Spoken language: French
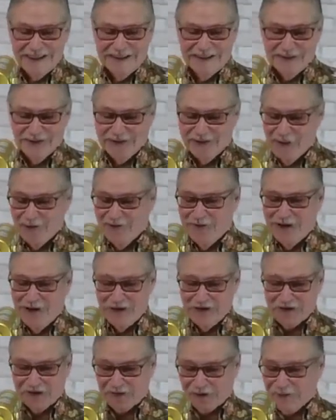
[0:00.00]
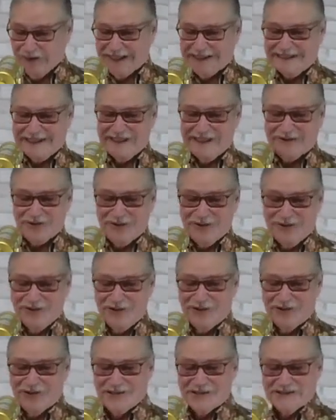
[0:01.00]
devant
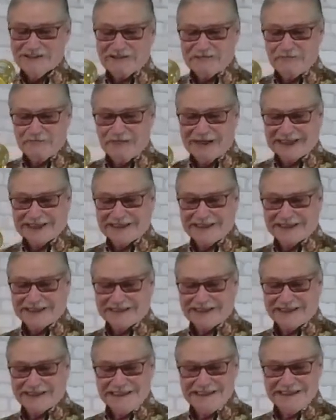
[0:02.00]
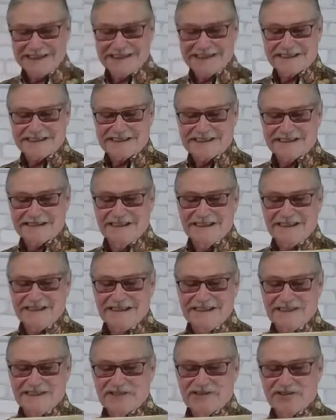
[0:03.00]
spectateurs, spectatrices,
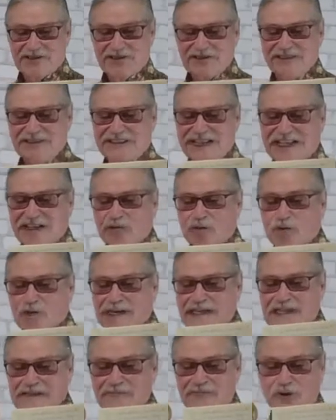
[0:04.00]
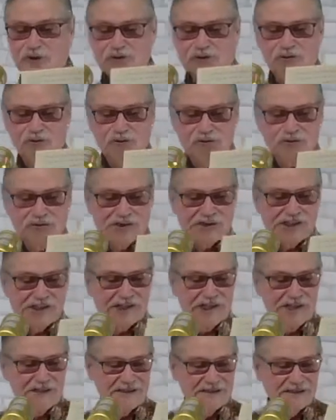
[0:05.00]
se déroulait mon tour de
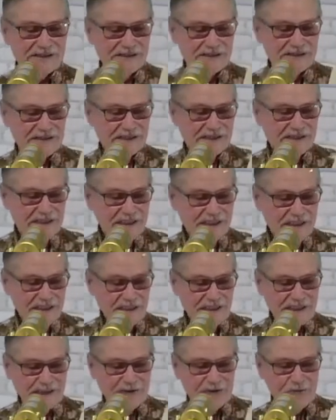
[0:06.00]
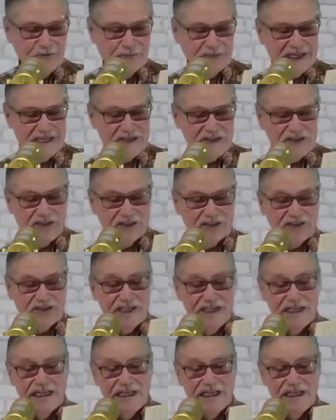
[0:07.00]
chant que
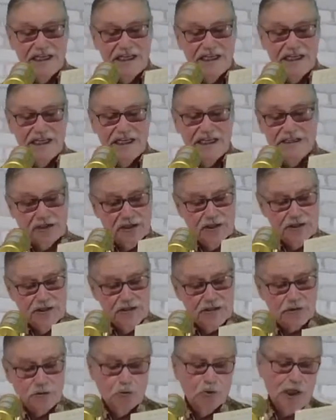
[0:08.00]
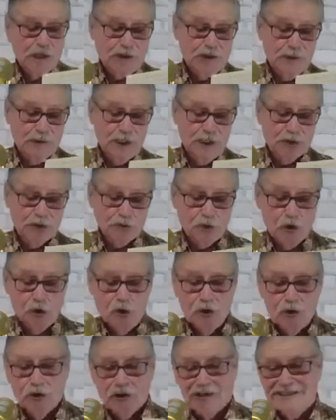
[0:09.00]
présentait l'animatrice ou
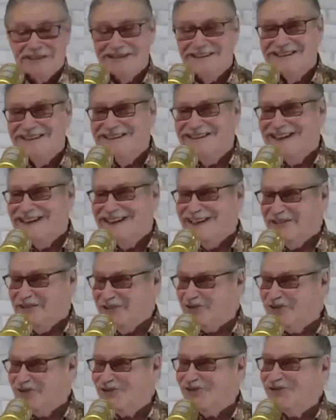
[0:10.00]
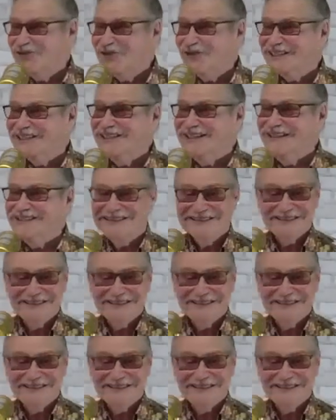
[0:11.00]
l'animateur en souriant.